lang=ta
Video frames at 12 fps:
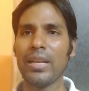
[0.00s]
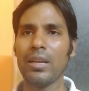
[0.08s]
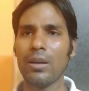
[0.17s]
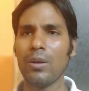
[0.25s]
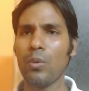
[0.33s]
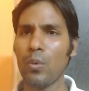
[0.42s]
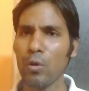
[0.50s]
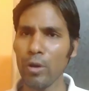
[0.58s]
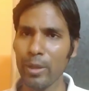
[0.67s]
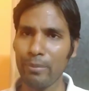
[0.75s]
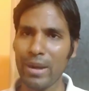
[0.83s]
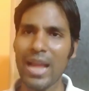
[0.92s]
பண்ணி
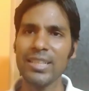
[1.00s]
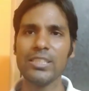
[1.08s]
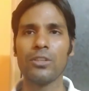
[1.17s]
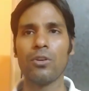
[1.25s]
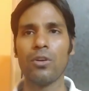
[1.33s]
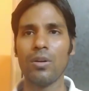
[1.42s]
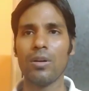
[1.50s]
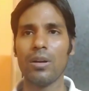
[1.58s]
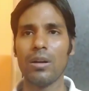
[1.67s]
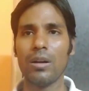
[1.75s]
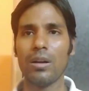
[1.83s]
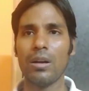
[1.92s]
உங்களுடைய பிரான்ச்சுக்கோ
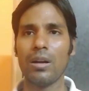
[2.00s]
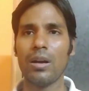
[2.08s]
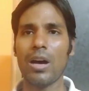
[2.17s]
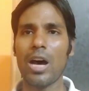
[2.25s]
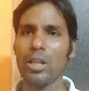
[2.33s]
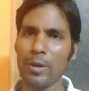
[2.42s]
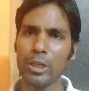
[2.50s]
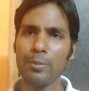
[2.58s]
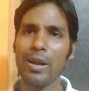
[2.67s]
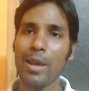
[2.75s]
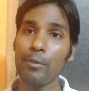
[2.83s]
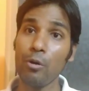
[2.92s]
அது
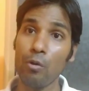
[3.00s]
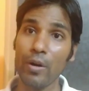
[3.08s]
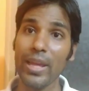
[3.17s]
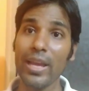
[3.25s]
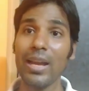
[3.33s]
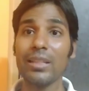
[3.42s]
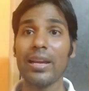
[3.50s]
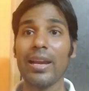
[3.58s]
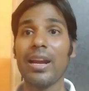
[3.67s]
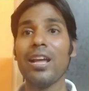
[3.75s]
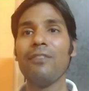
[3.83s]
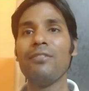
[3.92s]
மட்டும் இல்லாமல் உங்களுடைய அந்த
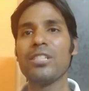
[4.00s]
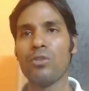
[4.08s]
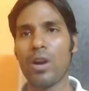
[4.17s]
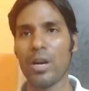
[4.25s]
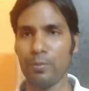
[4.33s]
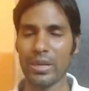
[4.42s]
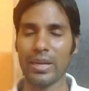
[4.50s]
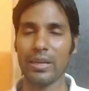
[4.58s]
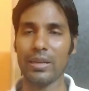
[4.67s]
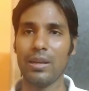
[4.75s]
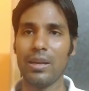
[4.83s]
ஹெட் ஆஃபீஸ்க்கும் அனுப்புங்க